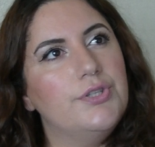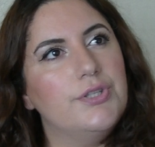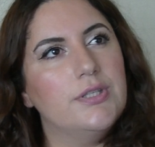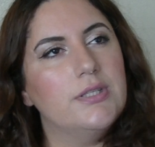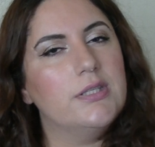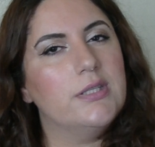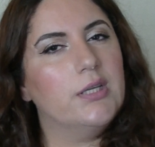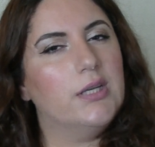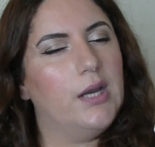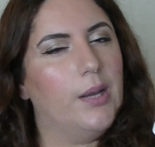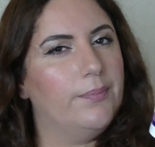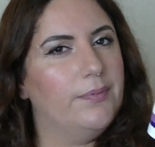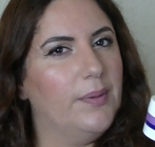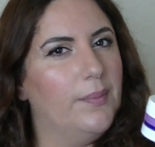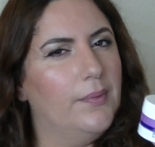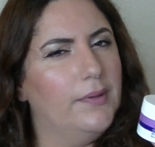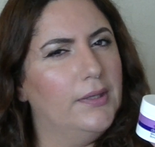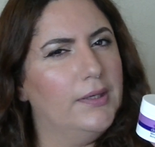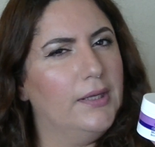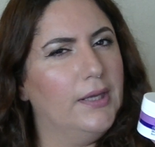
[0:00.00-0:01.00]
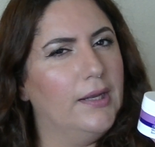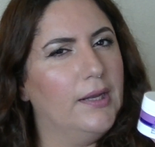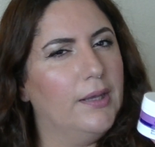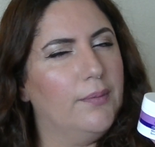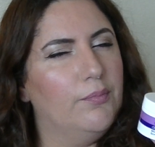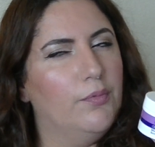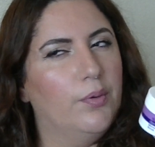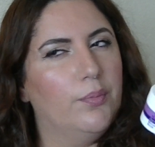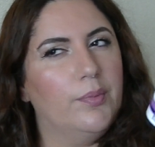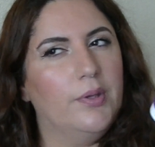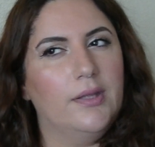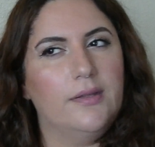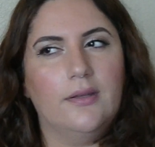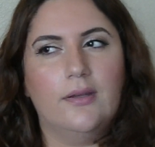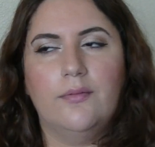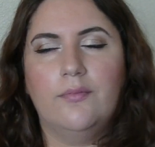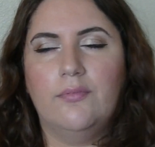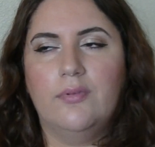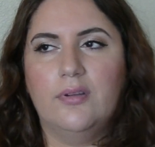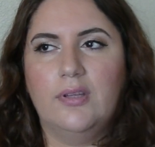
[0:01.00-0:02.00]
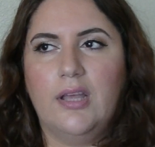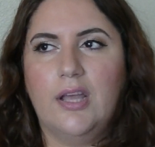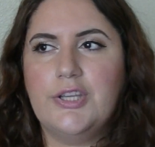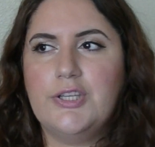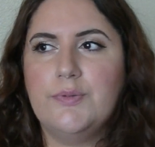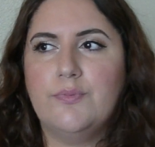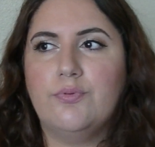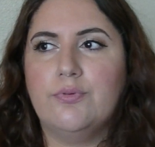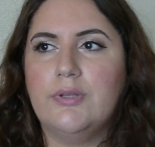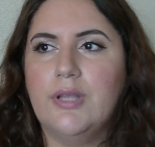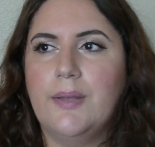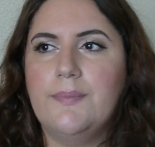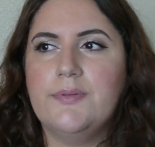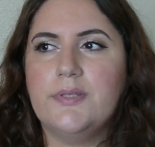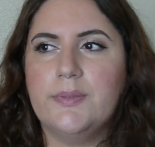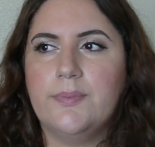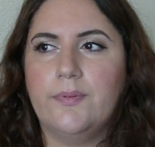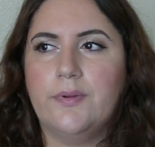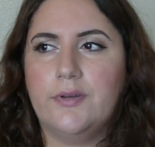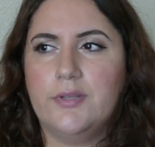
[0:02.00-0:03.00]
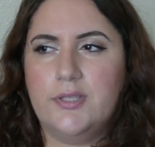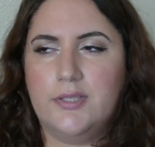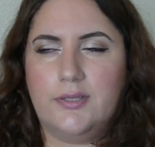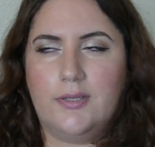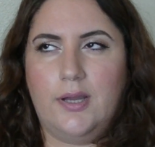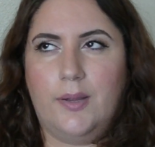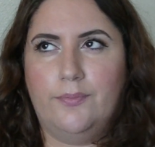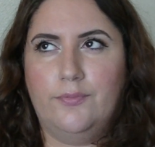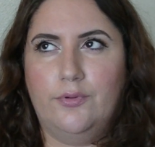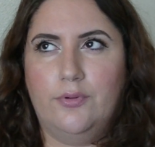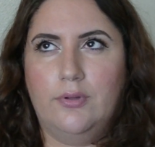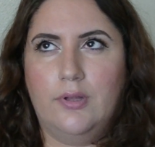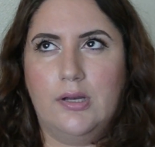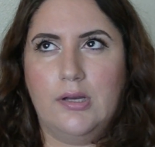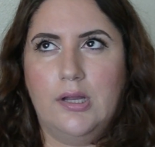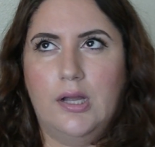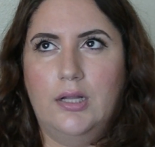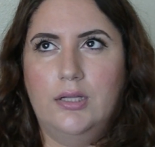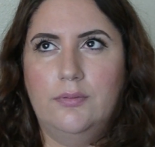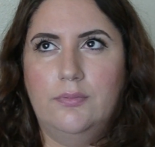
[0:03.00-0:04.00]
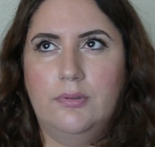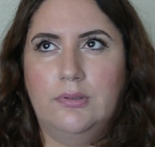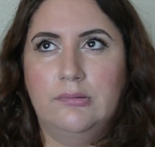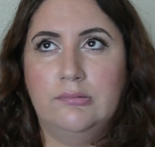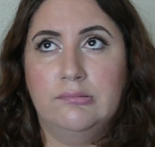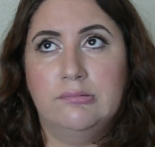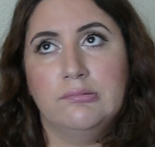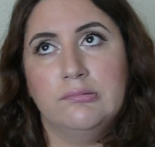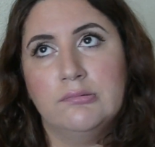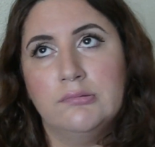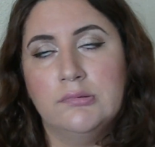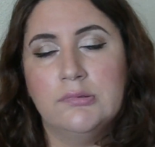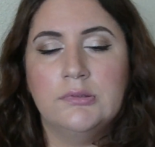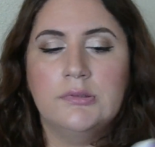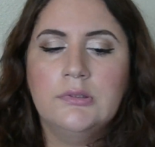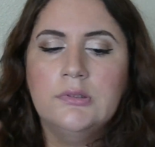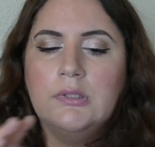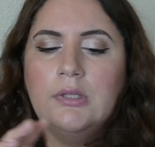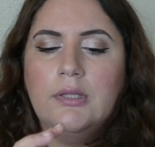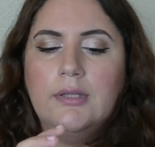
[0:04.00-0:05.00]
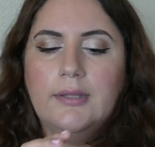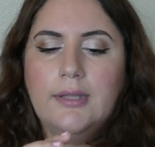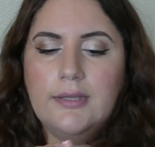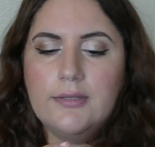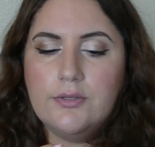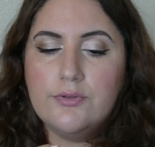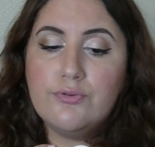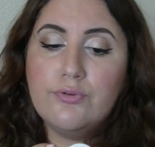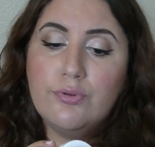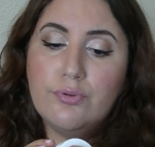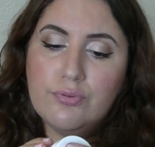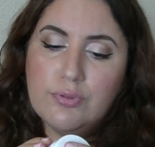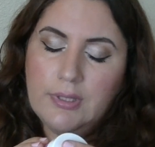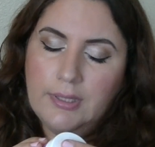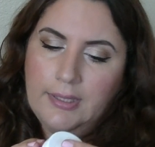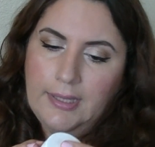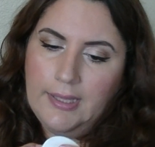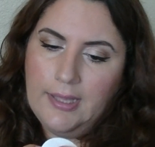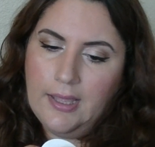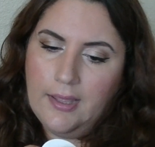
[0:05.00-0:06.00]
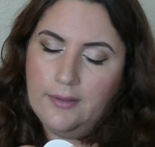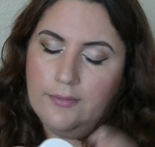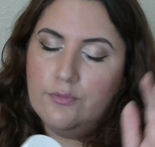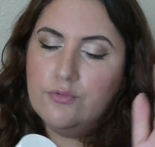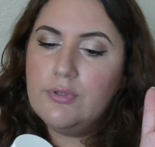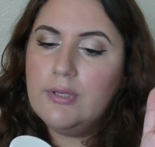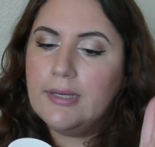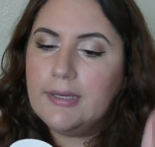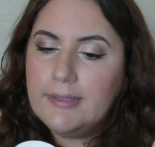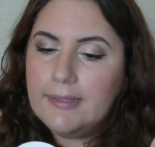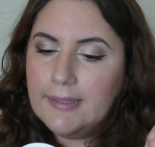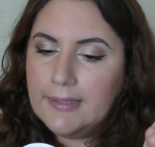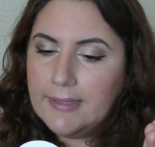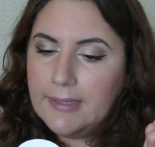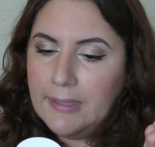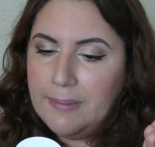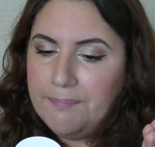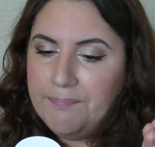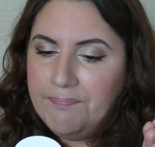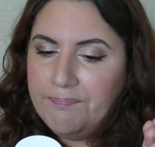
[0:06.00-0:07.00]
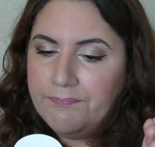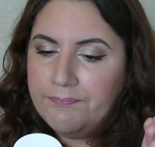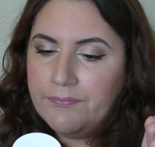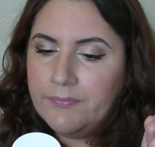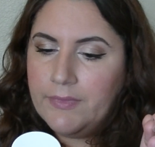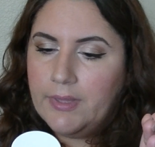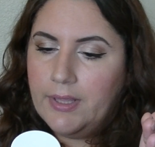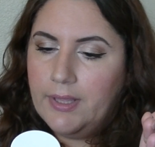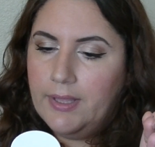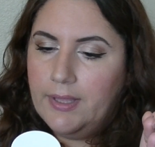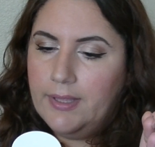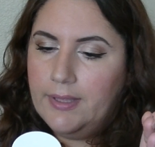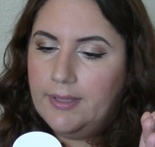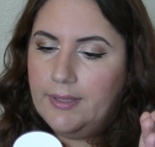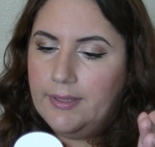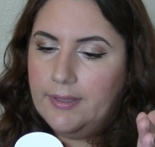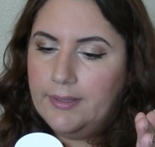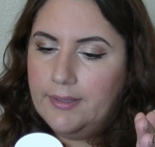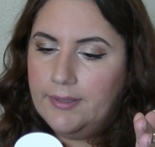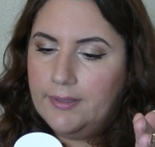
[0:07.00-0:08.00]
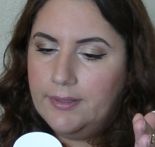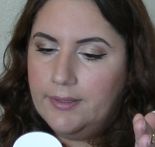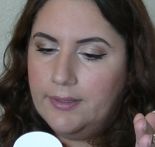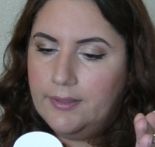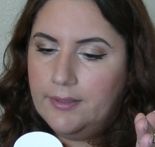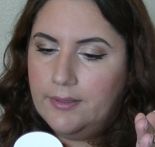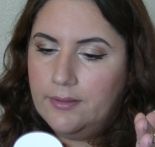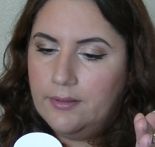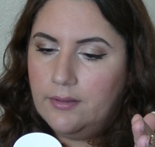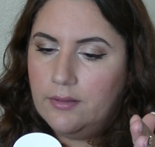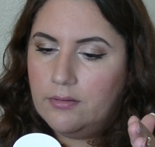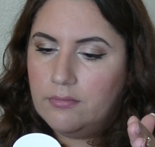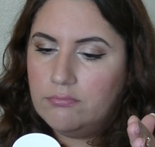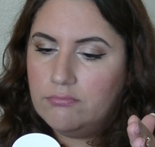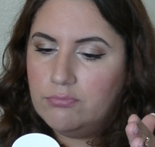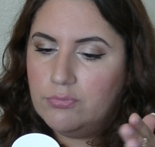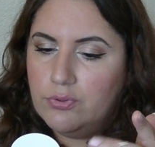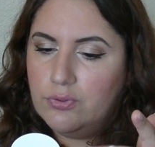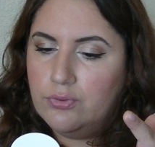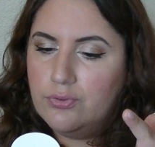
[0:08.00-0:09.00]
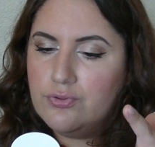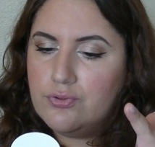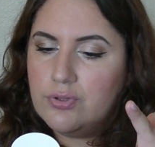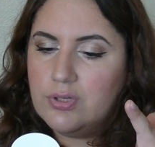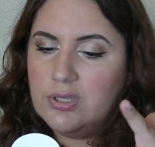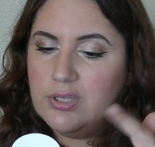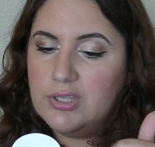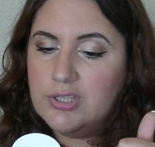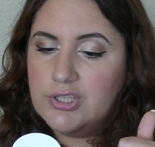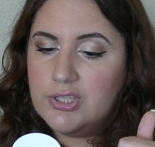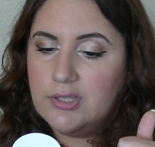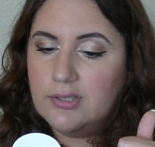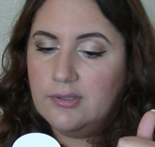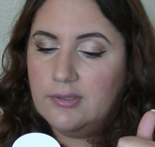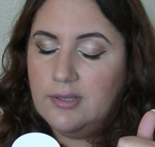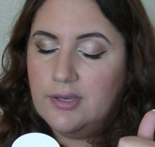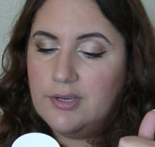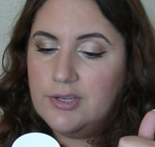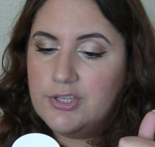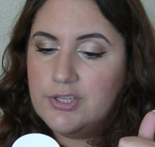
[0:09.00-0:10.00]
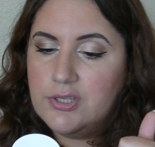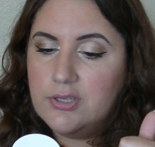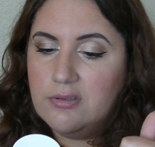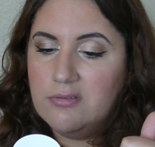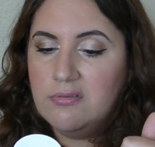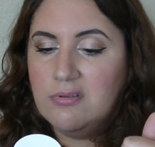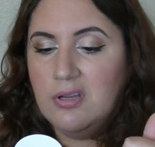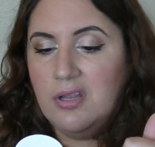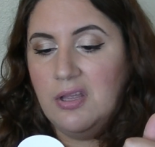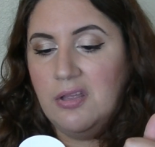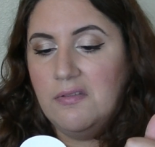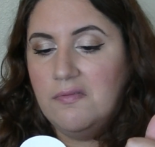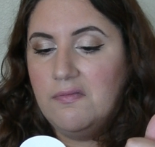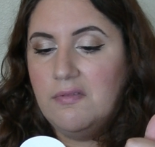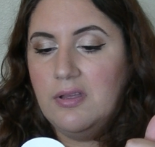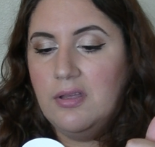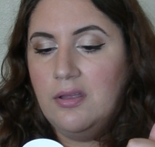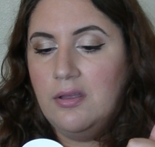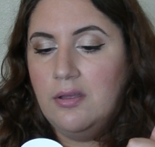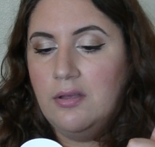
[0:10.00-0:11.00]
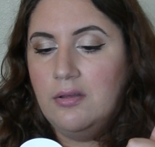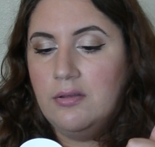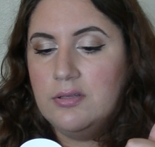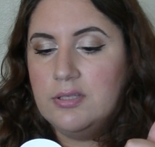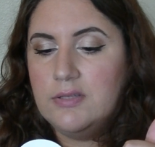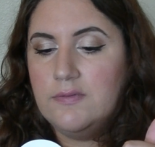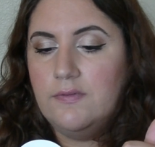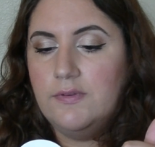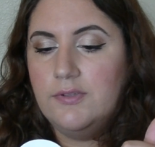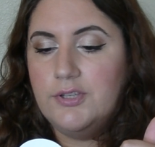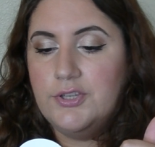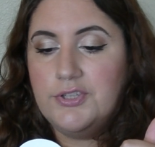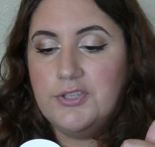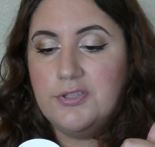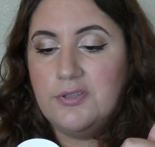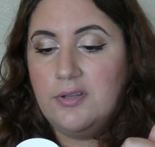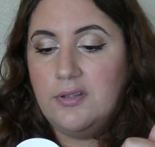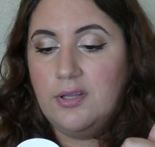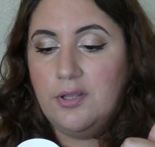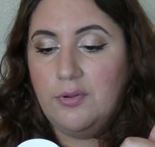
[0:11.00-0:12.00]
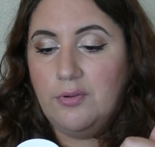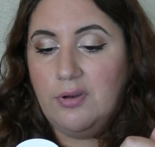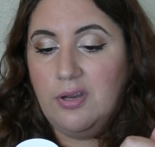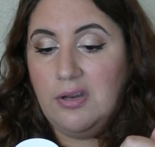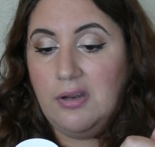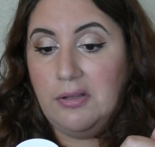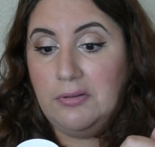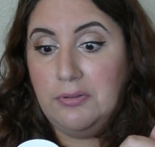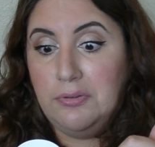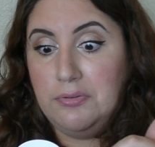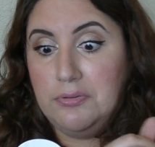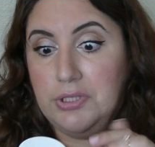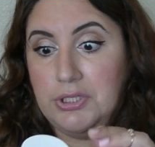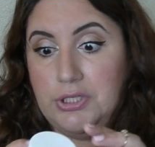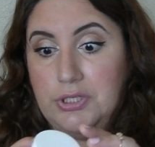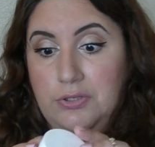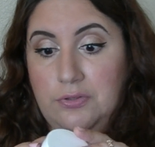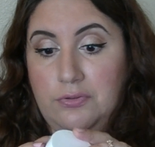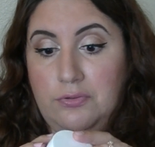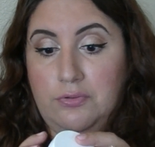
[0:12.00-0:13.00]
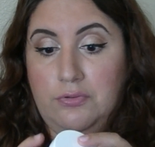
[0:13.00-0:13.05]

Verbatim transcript: için scrub demeleri gerekmiyor mu? Ya da gerçi burada hep scrub diyorlar galiba. Neyse çünkü üzerinde ya, üzerindeki ee, küçük kırışıklıklar için ve sivil içindiğine göre herhalde yüz için.